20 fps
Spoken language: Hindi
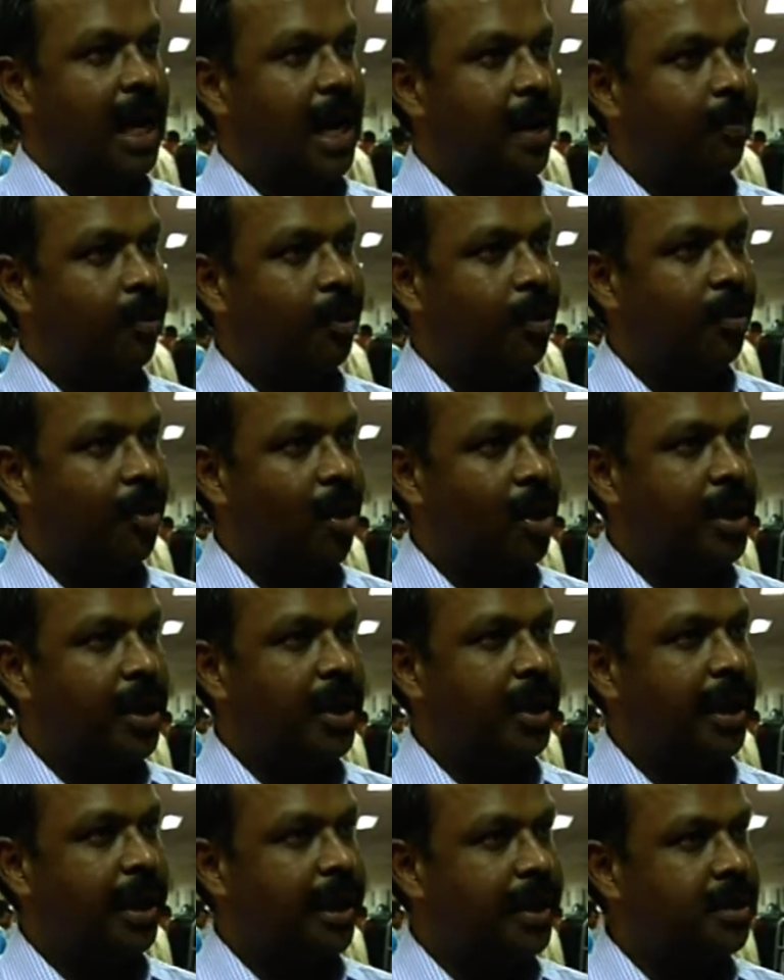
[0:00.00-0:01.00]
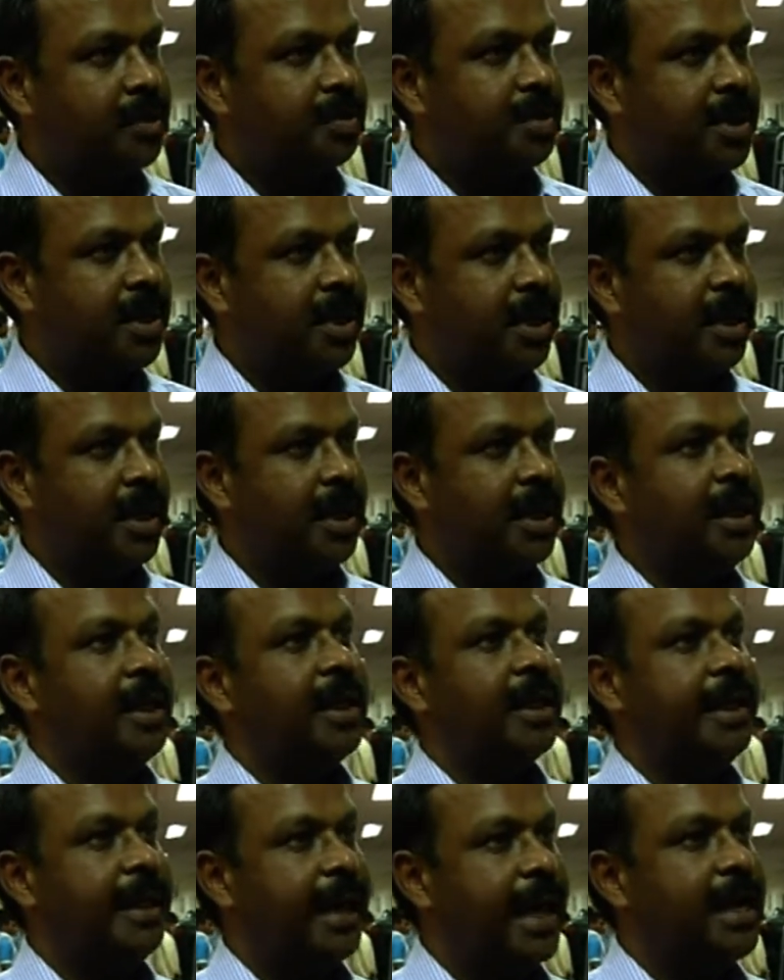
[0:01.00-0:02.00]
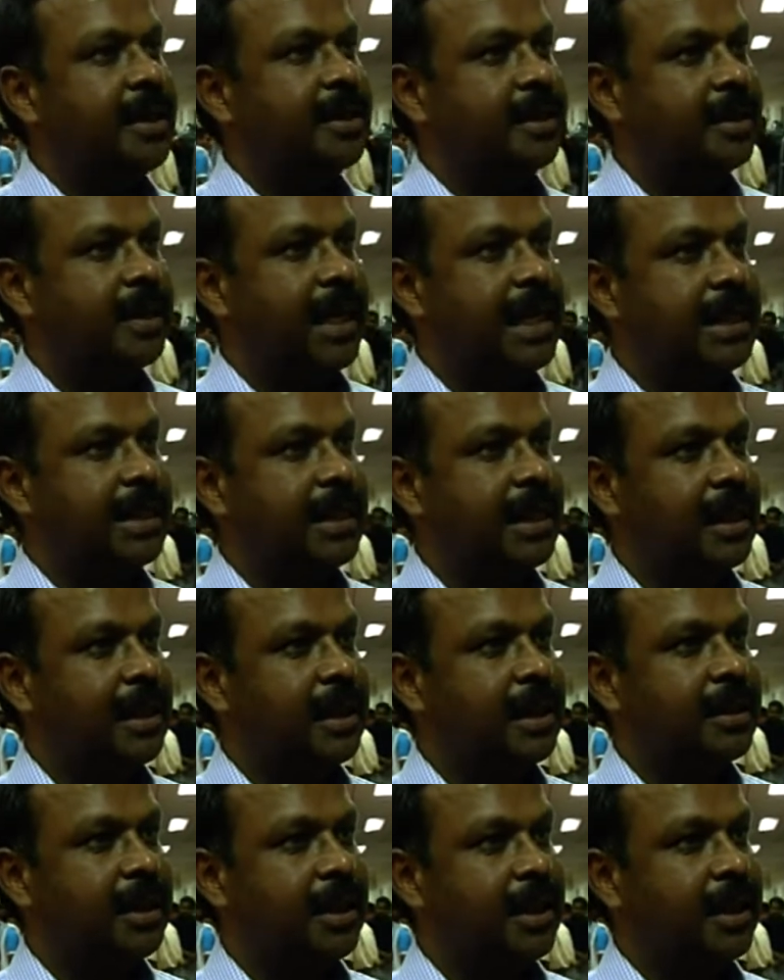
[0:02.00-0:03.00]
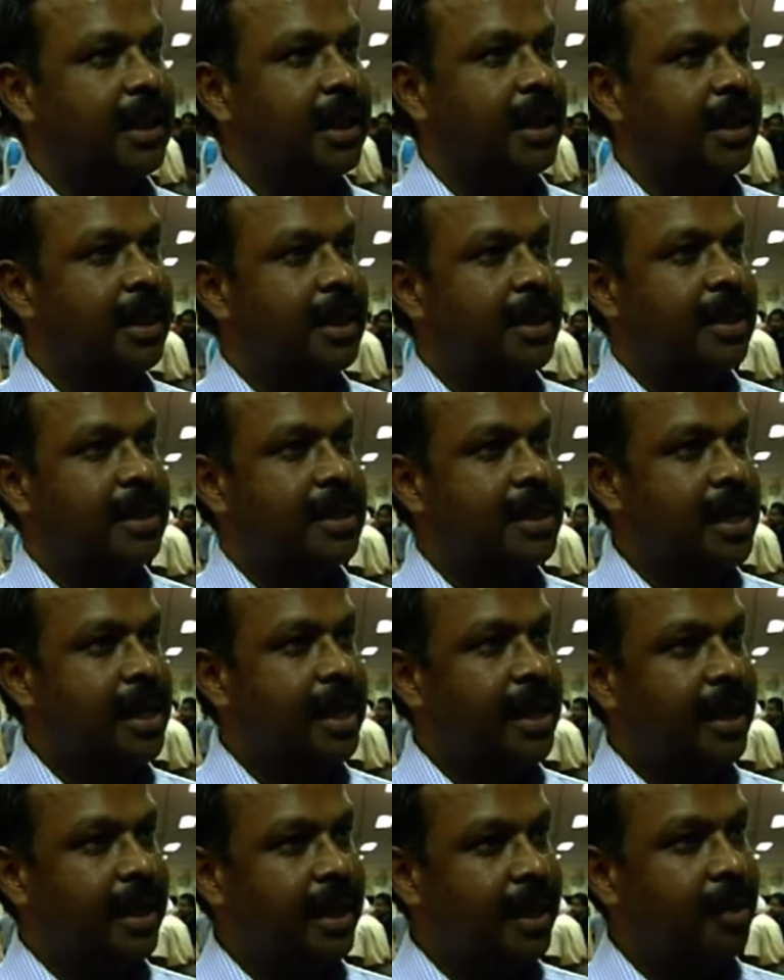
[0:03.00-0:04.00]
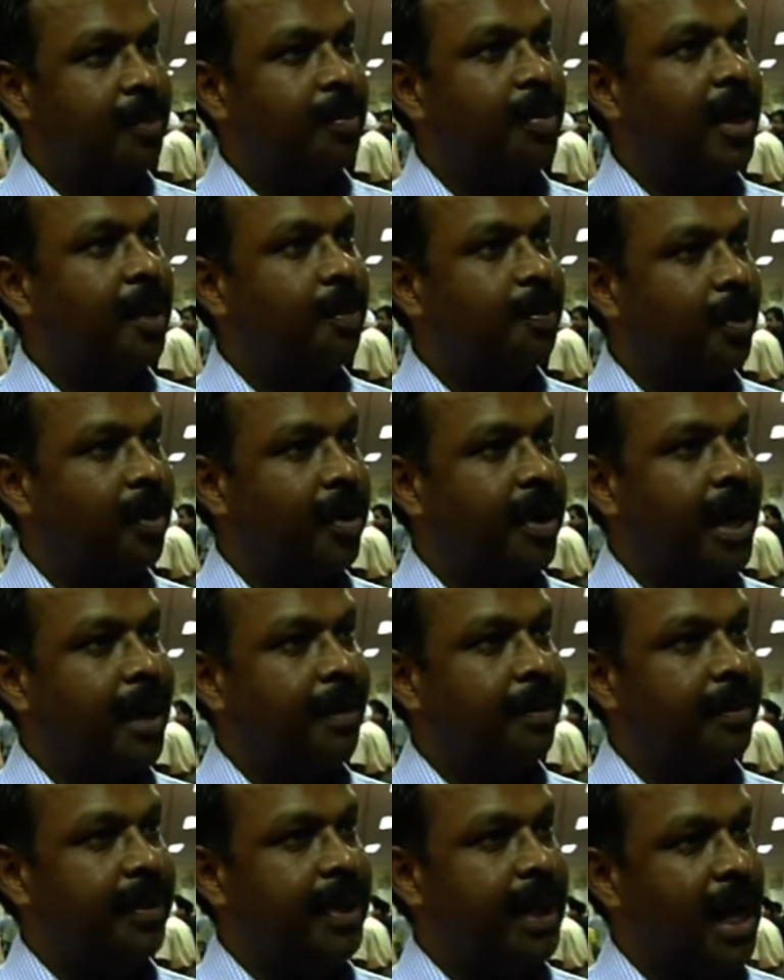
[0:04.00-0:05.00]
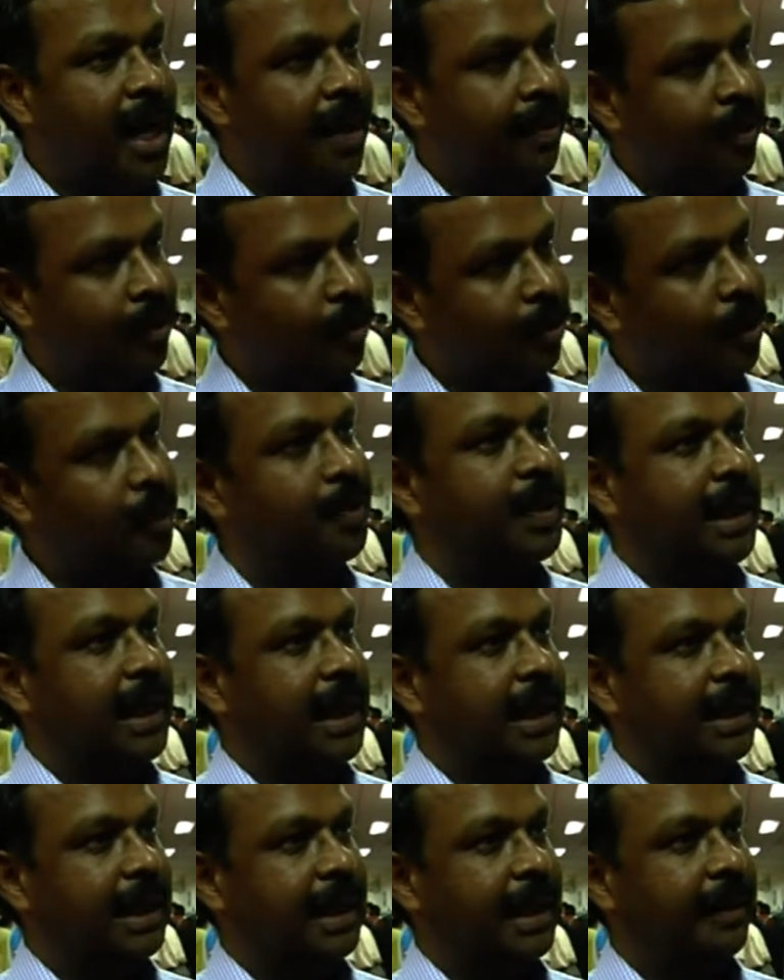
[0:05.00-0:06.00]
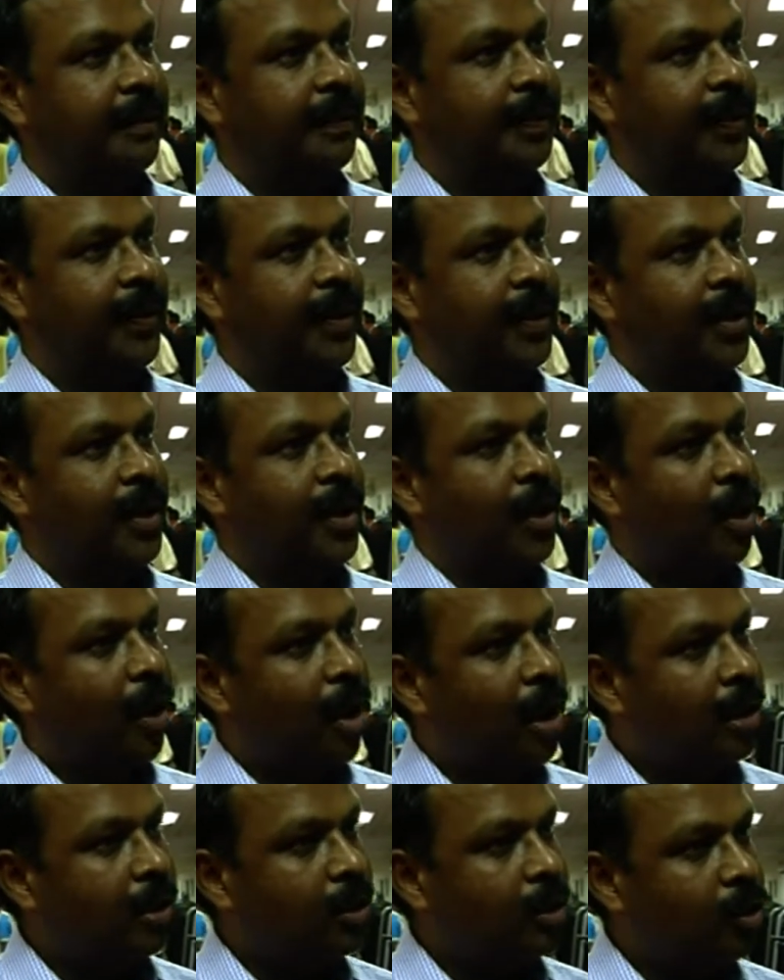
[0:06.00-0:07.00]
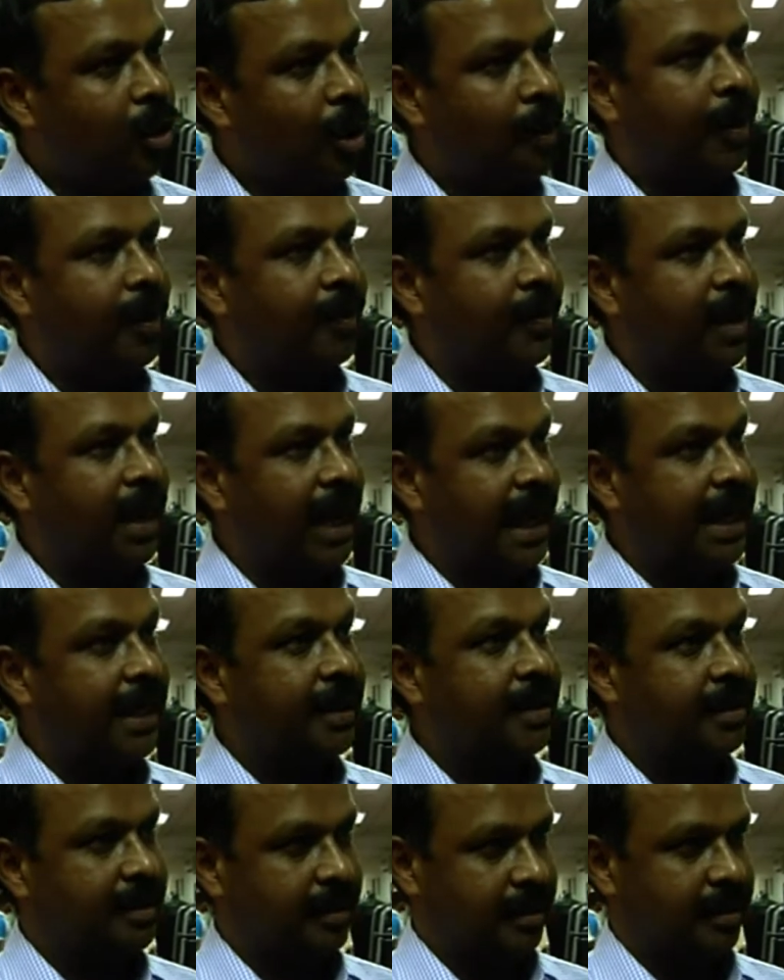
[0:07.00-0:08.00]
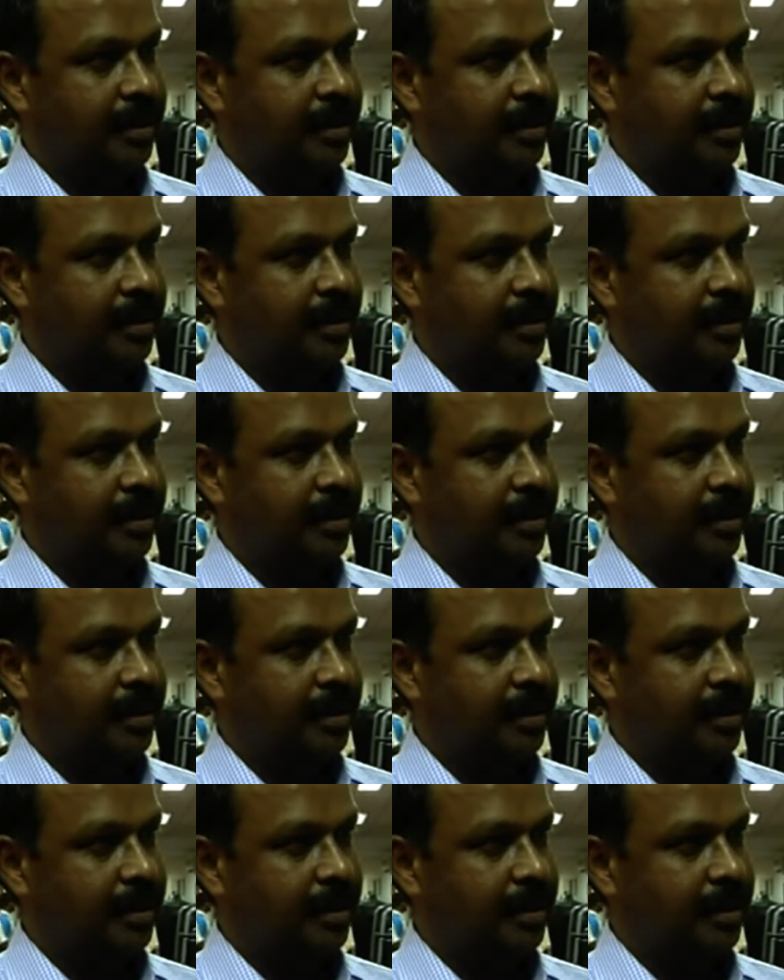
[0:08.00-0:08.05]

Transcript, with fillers: आपको बॉडी के किस मसल के लिए क्या एक्सरसाइज करना चाहिए ये इनबिल्ड प्रोग्राम ये आपको खुद बताता है और टॉप ऑफ द लाइन